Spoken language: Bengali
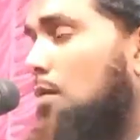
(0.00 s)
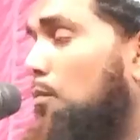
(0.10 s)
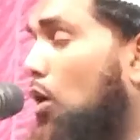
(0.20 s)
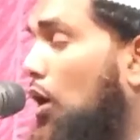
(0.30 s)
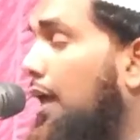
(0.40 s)

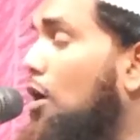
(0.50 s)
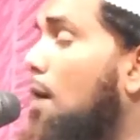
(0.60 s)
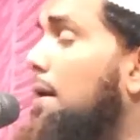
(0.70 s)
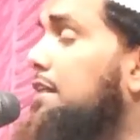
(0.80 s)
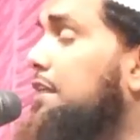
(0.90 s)
বগলের
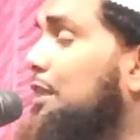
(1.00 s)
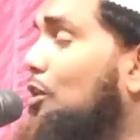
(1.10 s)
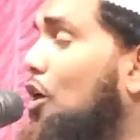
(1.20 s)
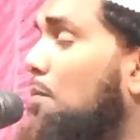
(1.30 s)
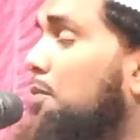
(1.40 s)
অবাঞ্ছিত
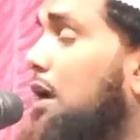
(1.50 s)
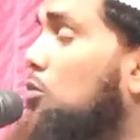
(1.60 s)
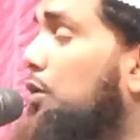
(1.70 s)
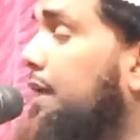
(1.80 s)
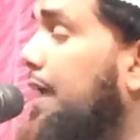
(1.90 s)
লমটা
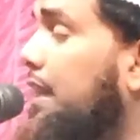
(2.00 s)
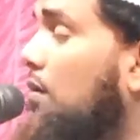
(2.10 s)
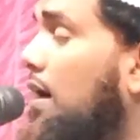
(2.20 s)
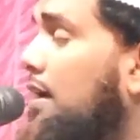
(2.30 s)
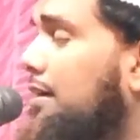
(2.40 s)
উঠে
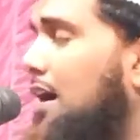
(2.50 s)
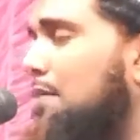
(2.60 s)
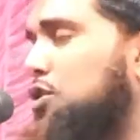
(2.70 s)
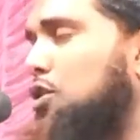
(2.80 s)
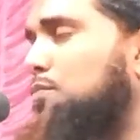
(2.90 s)
দেওয়া
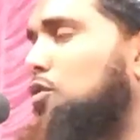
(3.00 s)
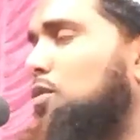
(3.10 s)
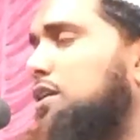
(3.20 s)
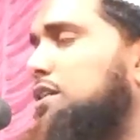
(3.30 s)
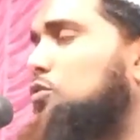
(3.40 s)
আমি শব্দ
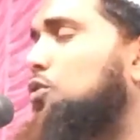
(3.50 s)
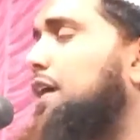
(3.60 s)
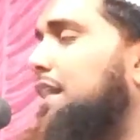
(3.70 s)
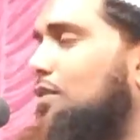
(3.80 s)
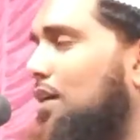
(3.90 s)
বলেছি
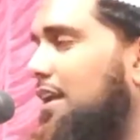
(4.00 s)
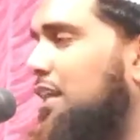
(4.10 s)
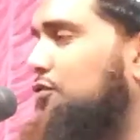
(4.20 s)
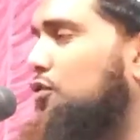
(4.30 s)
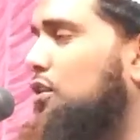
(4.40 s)
উঠে দেওয়া
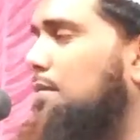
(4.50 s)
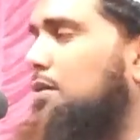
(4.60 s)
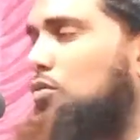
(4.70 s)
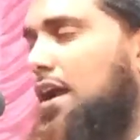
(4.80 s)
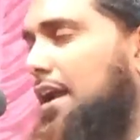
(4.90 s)
নিৎফুল কেমন
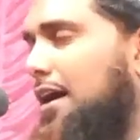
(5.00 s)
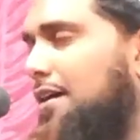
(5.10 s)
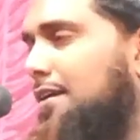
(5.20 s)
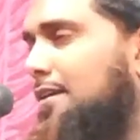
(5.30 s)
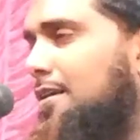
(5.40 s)
ওখান না
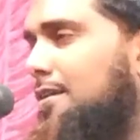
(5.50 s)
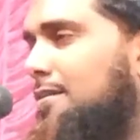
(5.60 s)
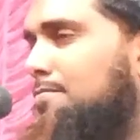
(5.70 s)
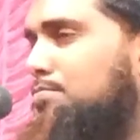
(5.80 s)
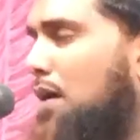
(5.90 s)

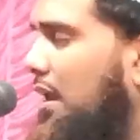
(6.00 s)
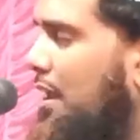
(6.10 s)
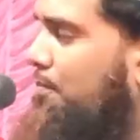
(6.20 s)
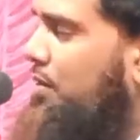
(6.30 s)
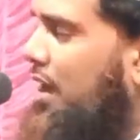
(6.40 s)
পারলে
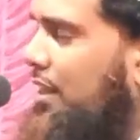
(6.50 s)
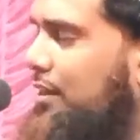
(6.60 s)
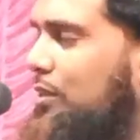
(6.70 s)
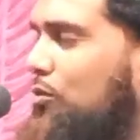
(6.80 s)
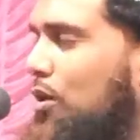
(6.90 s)
আপনি হাত
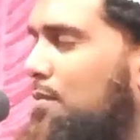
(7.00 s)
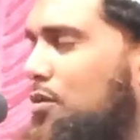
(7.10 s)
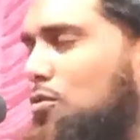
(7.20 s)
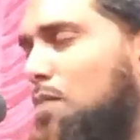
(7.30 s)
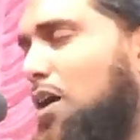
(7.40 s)
দিয়ে তুলে
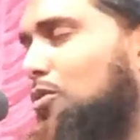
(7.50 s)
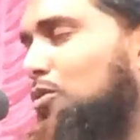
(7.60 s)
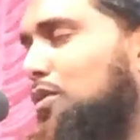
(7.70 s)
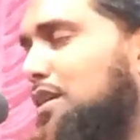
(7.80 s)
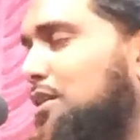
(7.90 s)
খুব ভালো
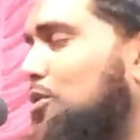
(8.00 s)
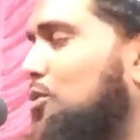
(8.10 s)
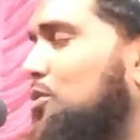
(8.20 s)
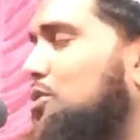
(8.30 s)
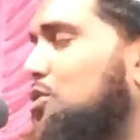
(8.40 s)
কিন্তু
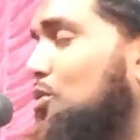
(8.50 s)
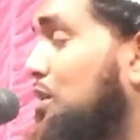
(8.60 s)
যখন